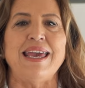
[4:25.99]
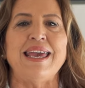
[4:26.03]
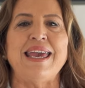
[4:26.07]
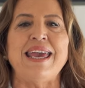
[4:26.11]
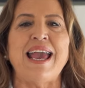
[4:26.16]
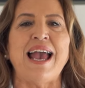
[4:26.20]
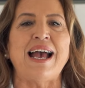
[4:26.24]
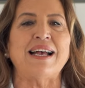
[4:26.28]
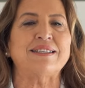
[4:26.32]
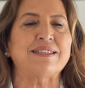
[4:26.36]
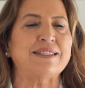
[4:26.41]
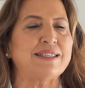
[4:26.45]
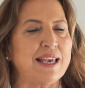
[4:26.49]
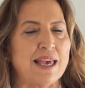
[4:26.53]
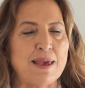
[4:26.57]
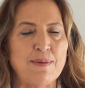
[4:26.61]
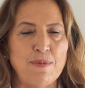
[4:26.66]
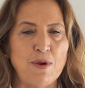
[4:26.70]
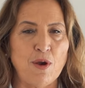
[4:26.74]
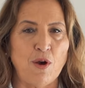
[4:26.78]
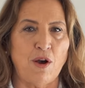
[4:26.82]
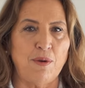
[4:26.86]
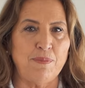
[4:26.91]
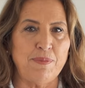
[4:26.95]
E é assim,
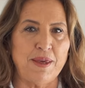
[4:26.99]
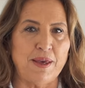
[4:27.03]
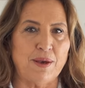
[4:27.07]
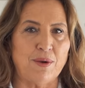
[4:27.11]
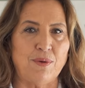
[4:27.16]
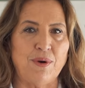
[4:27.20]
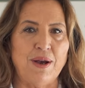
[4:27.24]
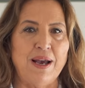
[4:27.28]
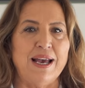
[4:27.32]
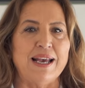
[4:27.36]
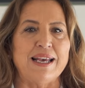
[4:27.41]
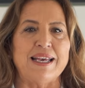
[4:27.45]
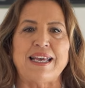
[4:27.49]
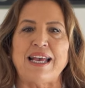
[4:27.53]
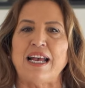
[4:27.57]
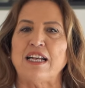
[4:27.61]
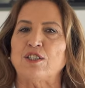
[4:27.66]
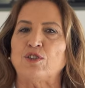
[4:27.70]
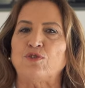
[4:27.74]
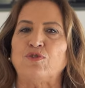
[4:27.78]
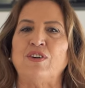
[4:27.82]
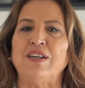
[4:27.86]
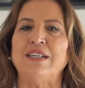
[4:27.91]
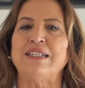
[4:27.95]
meu amigo, que
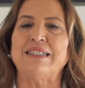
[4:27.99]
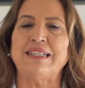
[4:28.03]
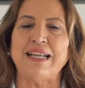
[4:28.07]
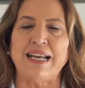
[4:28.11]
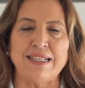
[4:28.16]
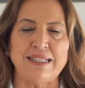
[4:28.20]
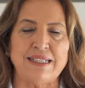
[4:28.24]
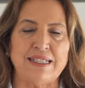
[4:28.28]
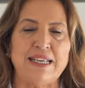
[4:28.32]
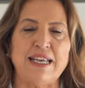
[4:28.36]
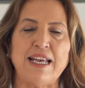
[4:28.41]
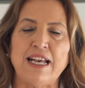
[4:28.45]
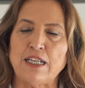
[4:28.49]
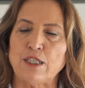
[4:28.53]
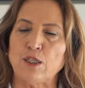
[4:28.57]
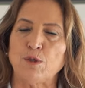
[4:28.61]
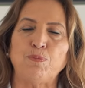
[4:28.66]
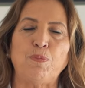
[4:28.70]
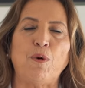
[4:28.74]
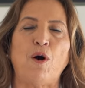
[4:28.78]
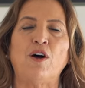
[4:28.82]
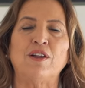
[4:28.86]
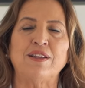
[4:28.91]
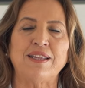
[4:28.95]
as fantasias
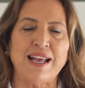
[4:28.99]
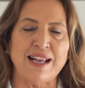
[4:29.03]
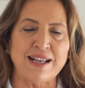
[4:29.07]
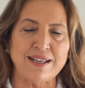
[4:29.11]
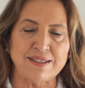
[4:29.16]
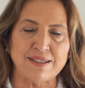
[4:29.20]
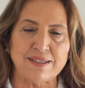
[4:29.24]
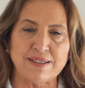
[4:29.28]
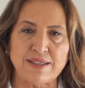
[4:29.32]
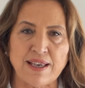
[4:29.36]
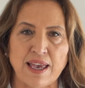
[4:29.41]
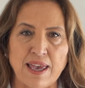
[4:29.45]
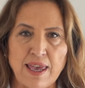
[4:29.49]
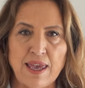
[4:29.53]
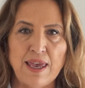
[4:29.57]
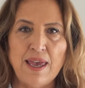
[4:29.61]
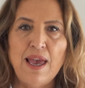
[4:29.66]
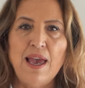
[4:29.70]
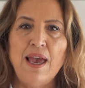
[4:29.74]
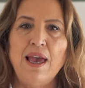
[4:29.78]
podem sim